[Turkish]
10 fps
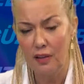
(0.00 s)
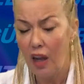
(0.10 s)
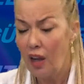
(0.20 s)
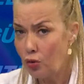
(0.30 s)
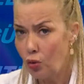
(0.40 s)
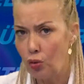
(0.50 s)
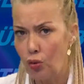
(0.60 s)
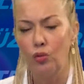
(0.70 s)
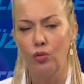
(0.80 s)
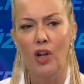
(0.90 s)
daha doğru
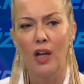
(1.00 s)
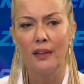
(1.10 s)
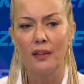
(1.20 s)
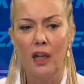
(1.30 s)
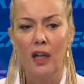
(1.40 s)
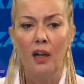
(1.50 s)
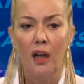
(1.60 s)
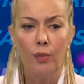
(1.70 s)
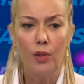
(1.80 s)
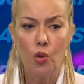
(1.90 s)
olacaktır.
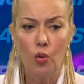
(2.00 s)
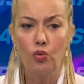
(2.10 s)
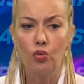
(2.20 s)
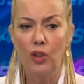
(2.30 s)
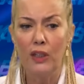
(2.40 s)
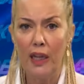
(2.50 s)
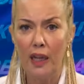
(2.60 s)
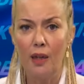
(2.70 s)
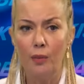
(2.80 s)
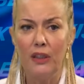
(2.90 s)
Ama sonucunda Y
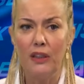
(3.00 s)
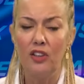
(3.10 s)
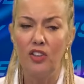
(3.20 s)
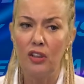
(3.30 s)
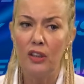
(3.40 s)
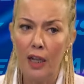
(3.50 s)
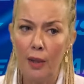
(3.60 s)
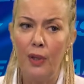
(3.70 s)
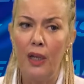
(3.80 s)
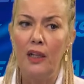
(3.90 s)
ile bittiği için
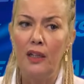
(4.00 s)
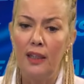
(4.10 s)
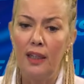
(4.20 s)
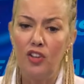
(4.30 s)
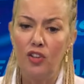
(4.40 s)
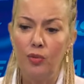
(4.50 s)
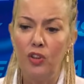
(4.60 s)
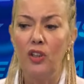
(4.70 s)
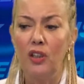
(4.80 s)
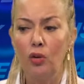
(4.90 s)
hep
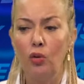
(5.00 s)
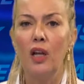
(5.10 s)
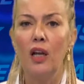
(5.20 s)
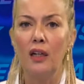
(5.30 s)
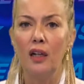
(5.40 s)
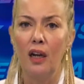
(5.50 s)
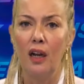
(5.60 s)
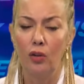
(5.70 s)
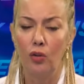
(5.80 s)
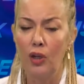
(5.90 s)
geçmişteki olaylara
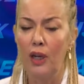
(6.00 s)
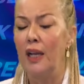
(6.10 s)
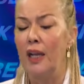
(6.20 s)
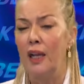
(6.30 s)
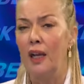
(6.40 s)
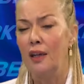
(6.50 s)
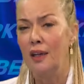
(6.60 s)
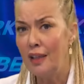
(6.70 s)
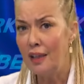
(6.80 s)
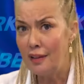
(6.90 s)
göre
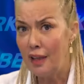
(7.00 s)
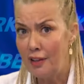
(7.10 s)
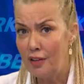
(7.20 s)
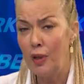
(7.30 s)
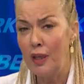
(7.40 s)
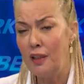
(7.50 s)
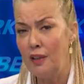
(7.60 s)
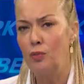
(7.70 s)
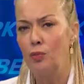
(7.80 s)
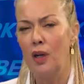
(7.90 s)
hareket etme
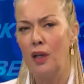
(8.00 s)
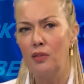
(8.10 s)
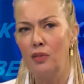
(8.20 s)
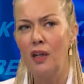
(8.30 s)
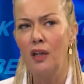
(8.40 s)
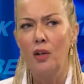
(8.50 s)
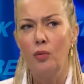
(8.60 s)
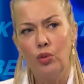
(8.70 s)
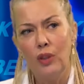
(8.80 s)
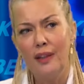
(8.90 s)
ihtimali var.
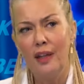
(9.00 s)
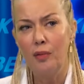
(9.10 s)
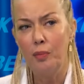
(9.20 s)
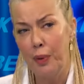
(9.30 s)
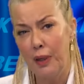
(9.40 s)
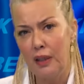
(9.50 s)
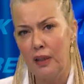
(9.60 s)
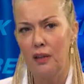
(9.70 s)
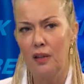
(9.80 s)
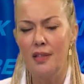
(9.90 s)
Bu nedenle bana
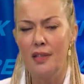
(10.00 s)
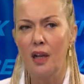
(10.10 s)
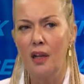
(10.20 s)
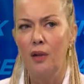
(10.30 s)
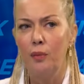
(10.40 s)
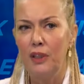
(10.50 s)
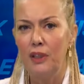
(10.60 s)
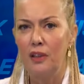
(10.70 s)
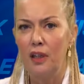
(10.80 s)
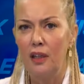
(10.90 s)
kalırsa
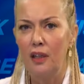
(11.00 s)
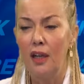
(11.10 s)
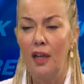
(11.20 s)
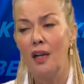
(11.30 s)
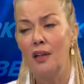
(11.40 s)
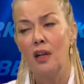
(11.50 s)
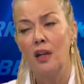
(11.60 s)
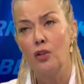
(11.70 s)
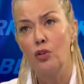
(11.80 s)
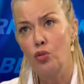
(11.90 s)
bir e, eğer
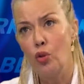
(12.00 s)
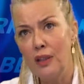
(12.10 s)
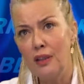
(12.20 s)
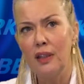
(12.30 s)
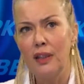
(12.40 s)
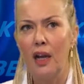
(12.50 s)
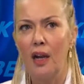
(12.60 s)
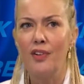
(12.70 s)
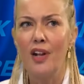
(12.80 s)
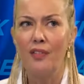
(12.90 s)
soyadındaki
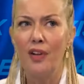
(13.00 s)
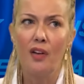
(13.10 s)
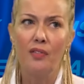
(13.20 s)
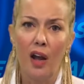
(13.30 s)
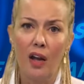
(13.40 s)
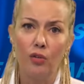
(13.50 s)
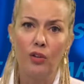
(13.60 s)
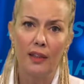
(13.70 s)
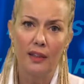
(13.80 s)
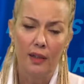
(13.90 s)
harfler veya var
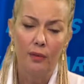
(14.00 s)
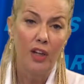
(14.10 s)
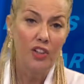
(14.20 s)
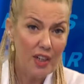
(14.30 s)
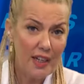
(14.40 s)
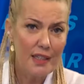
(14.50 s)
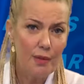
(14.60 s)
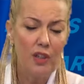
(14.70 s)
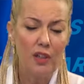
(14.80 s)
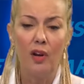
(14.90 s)
olan başka
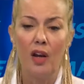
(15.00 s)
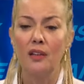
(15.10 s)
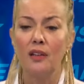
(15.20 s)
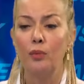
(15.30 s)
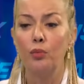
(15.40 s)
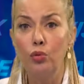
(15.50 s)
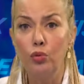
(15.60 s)
isimleri var da bu